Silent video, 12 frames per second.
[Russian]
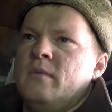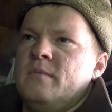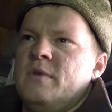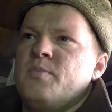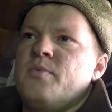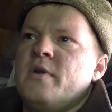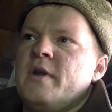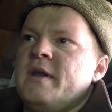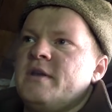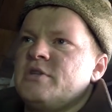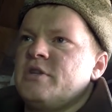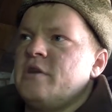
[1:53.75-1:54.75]
не более,
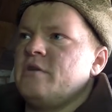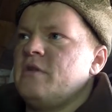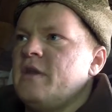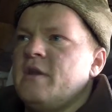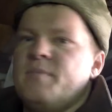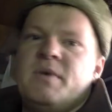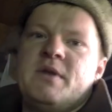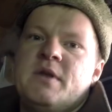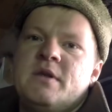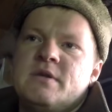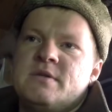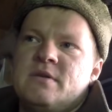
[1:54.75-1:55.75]
я считаю, наверное,
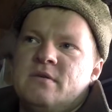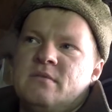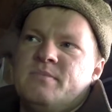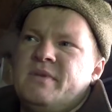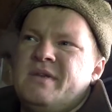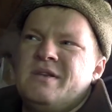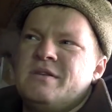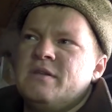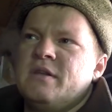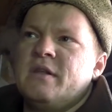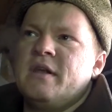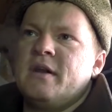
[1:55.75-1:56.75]
50. 50
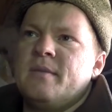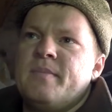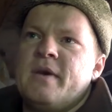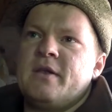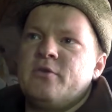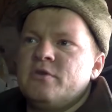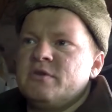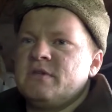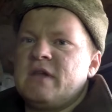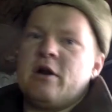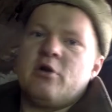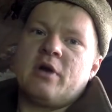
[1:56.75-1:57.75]
это, наверное, по одной из
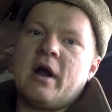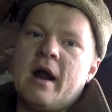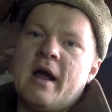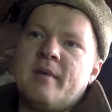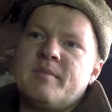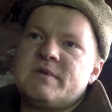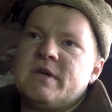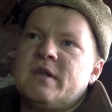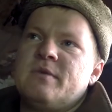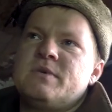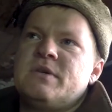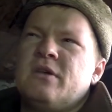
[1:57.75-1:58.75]
сторон край, 50
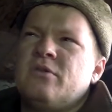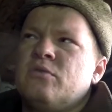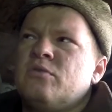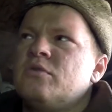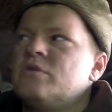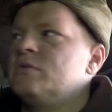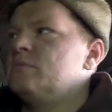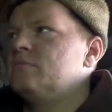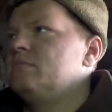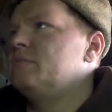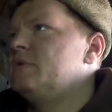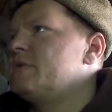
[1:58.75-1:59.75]
на 50, ну тоже,
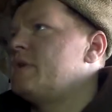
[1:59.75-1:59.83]
не